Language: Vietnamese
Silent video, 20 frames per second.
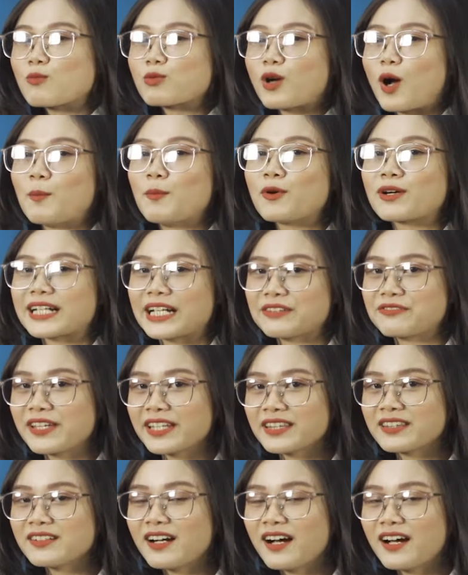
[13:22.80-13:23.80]
cũng có một cách
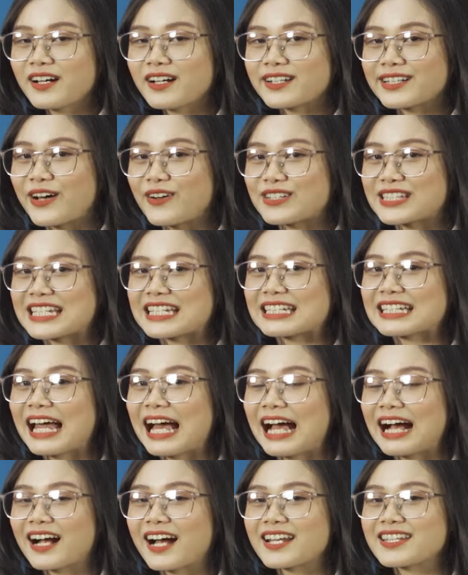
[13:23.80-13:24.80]
viết nữa đó chính
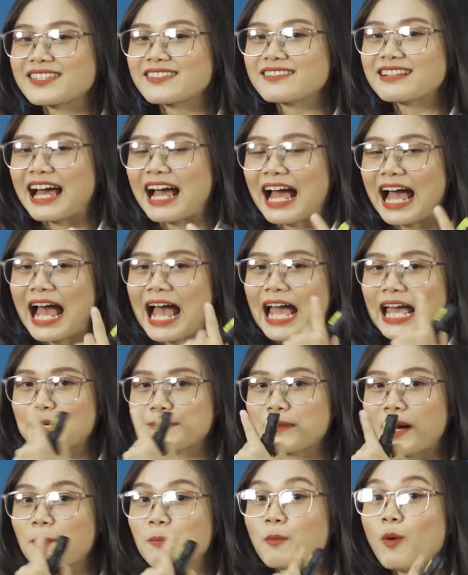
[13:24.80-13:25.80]
là gần như là hai
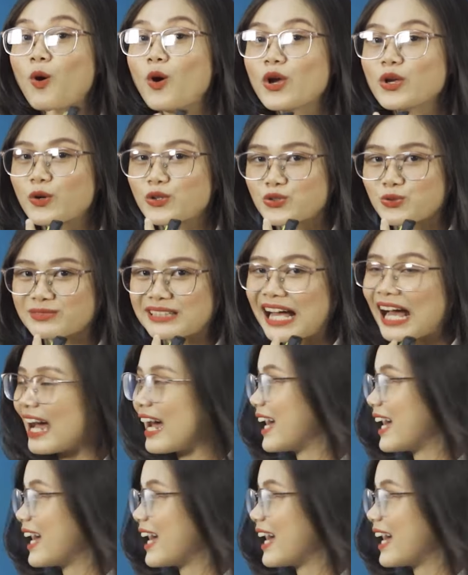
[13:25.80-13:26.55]
bờ môi của chúng ta